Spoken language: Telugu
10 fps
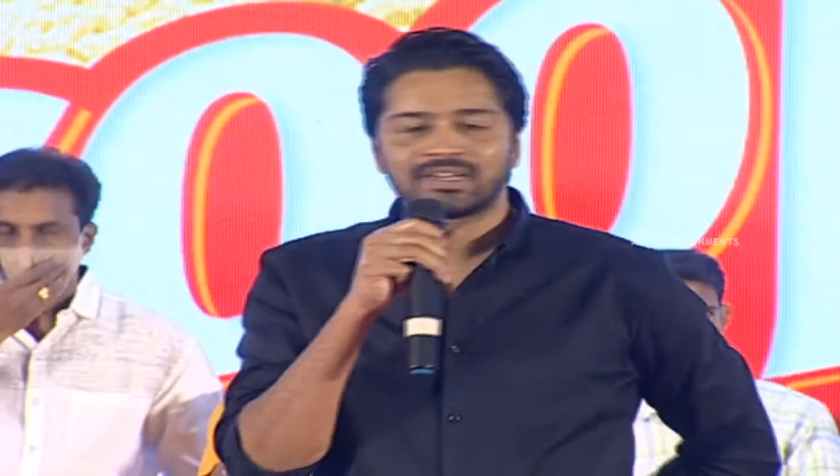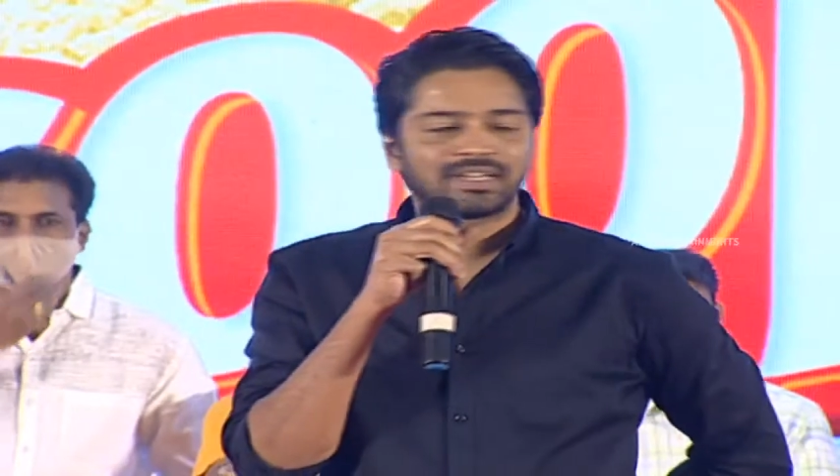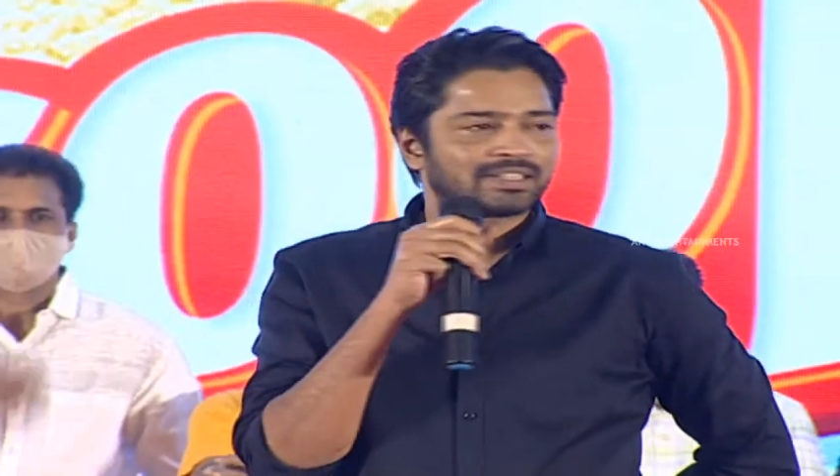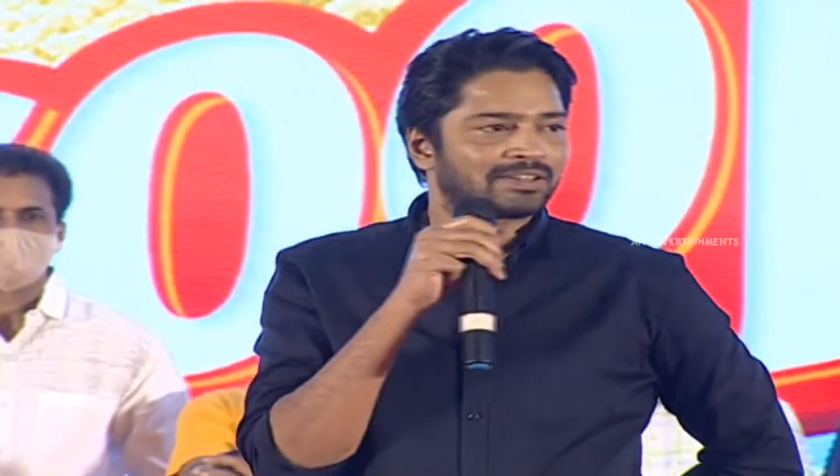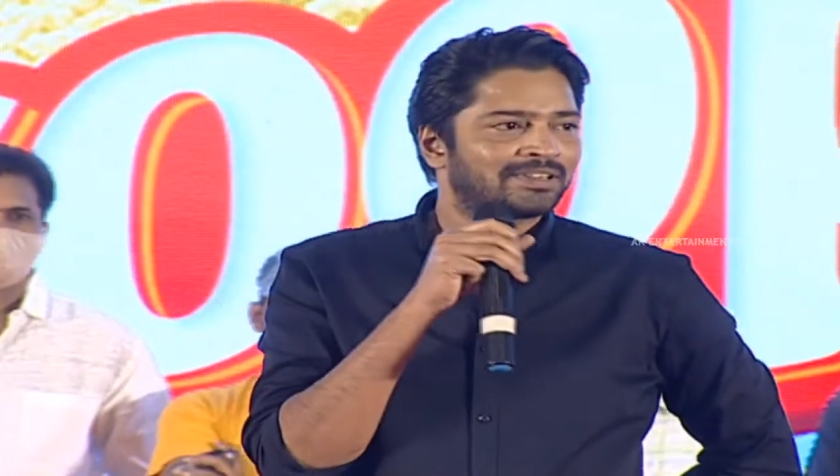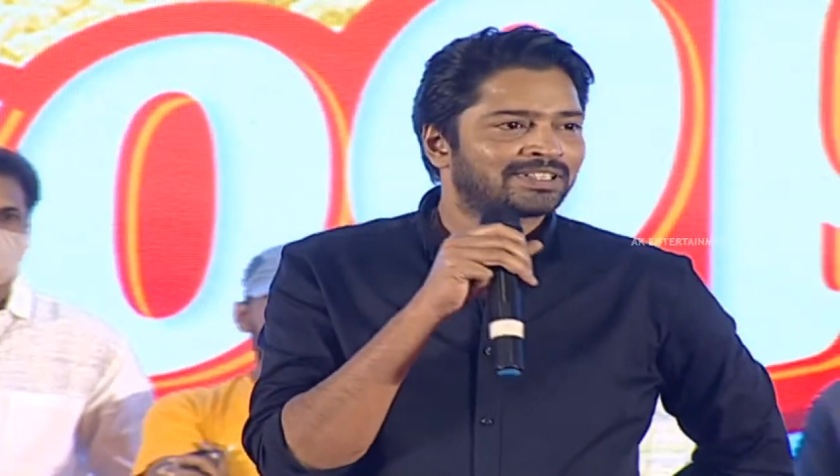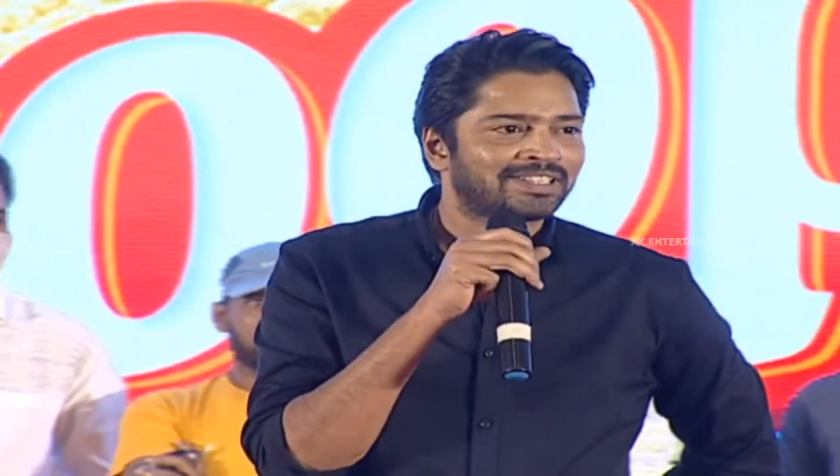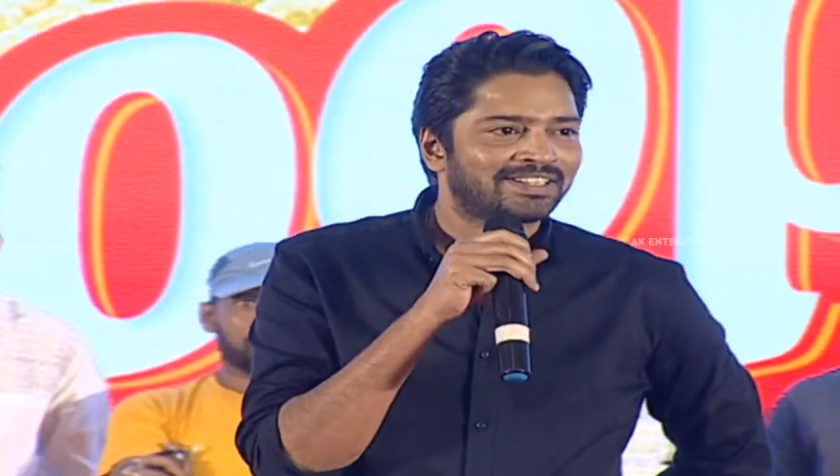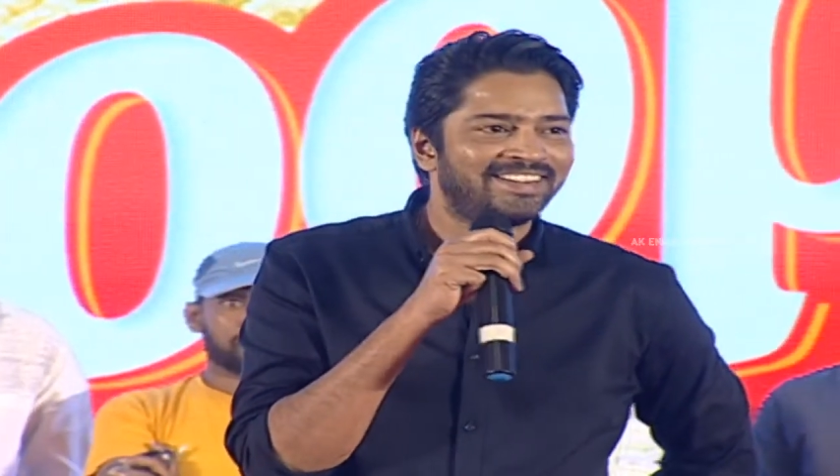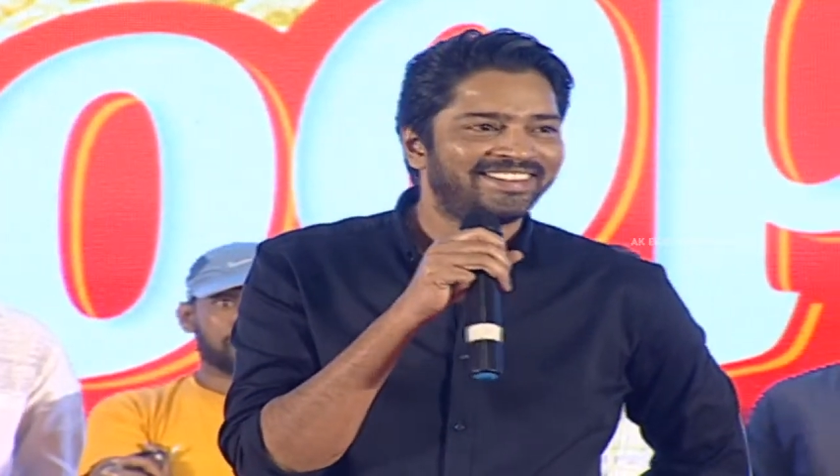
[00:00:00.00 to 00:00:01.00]
వన్ ఇయర్ తర్వాత
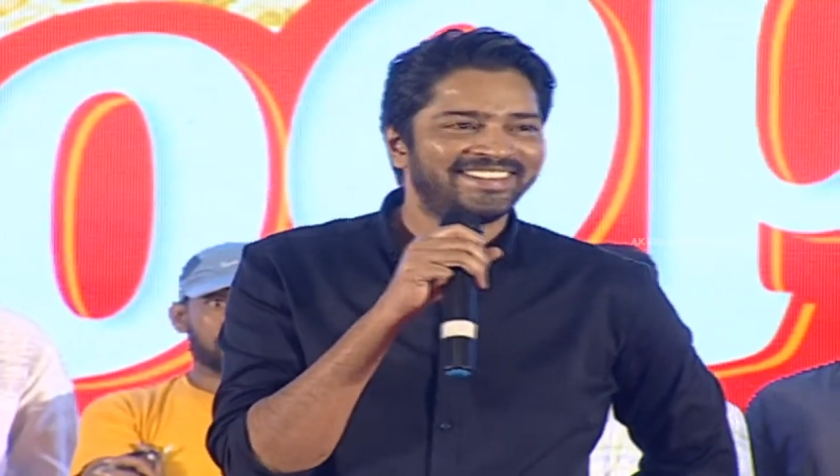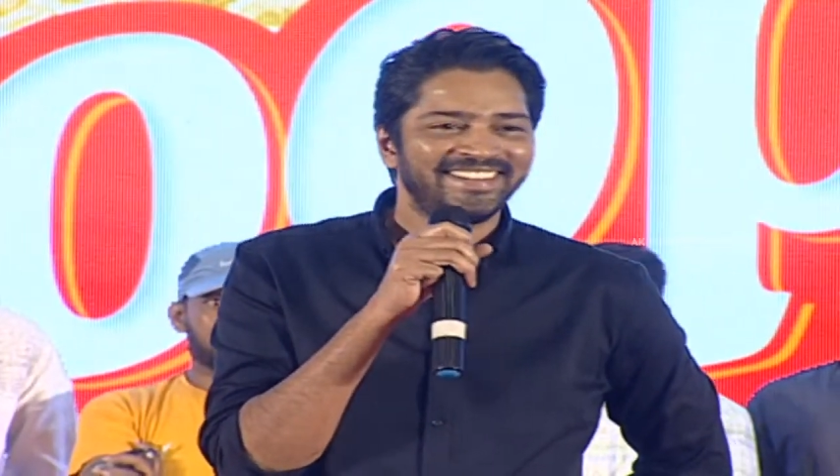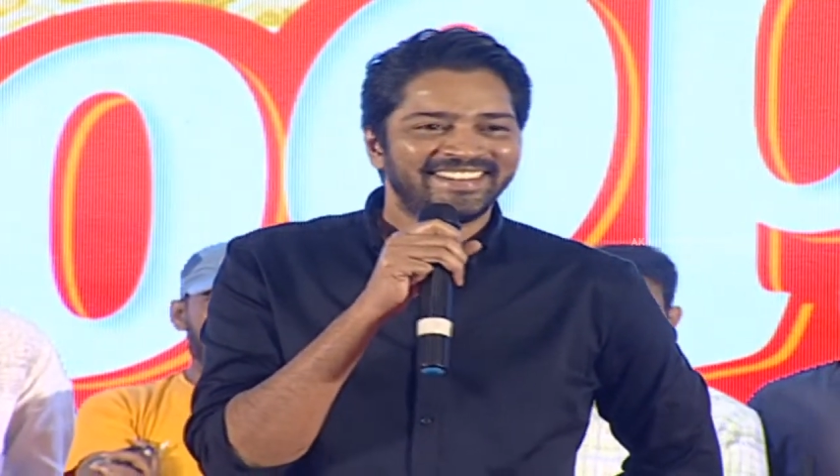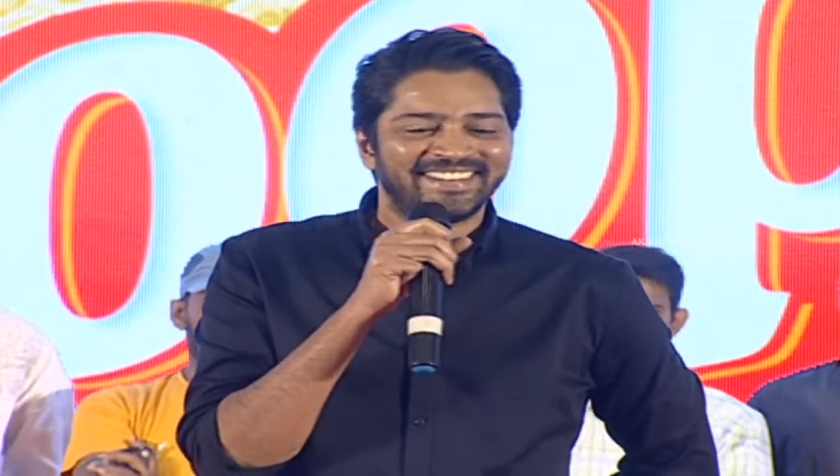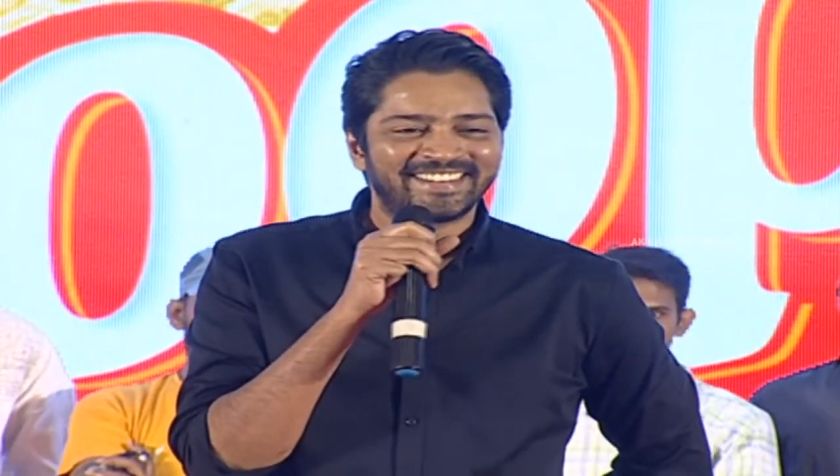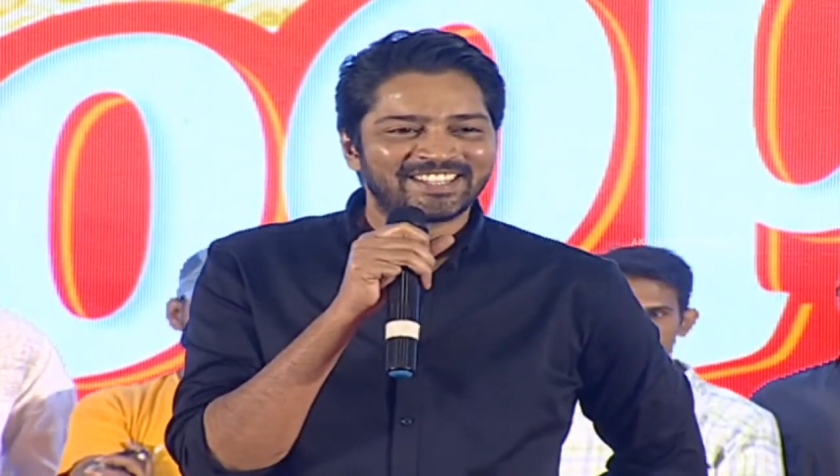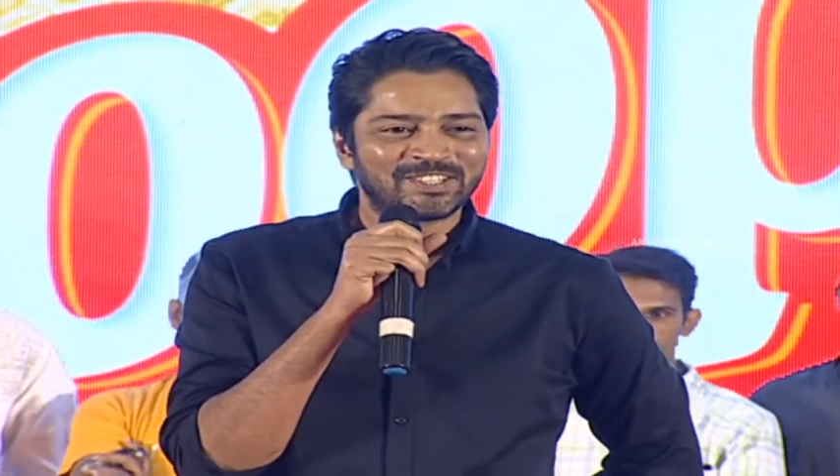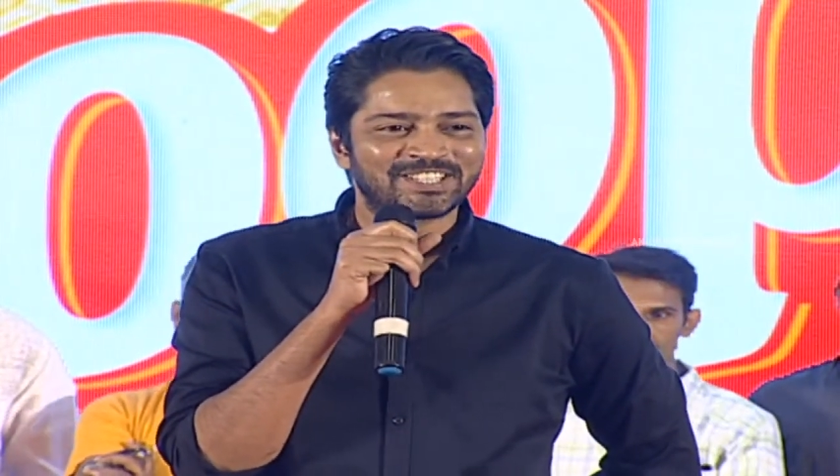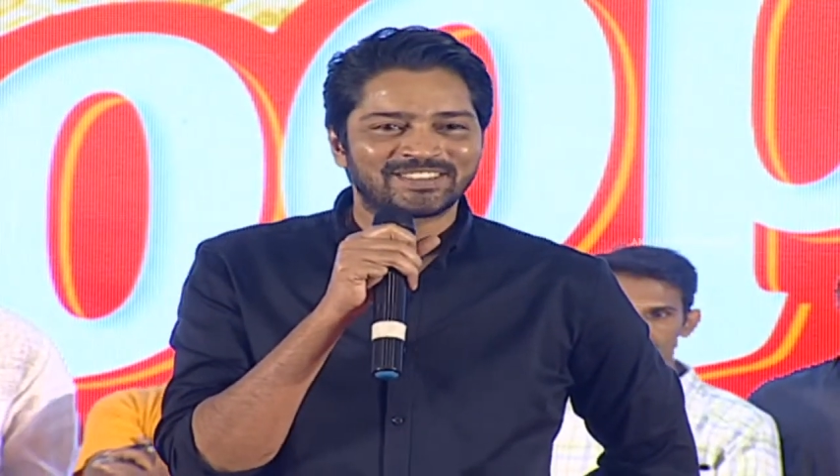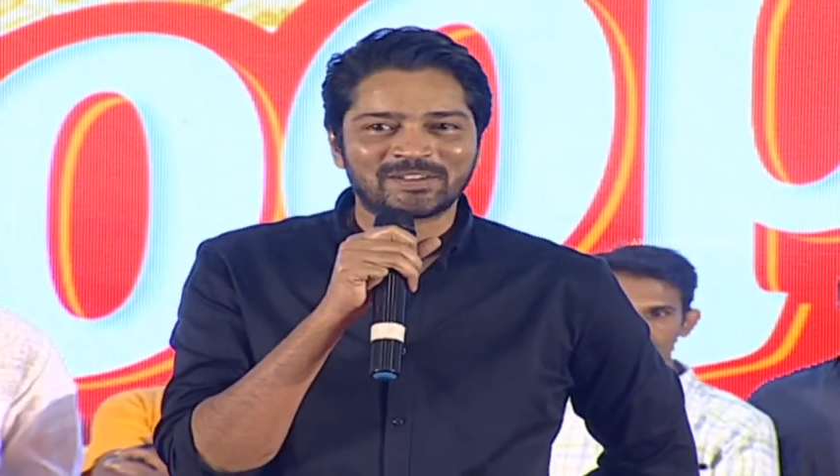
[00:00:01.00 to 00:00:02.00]

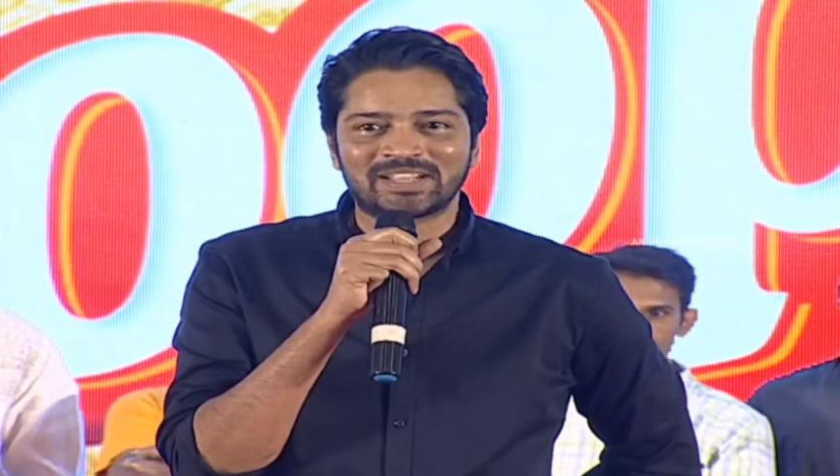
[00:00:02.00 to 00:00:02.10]
వచ్చాం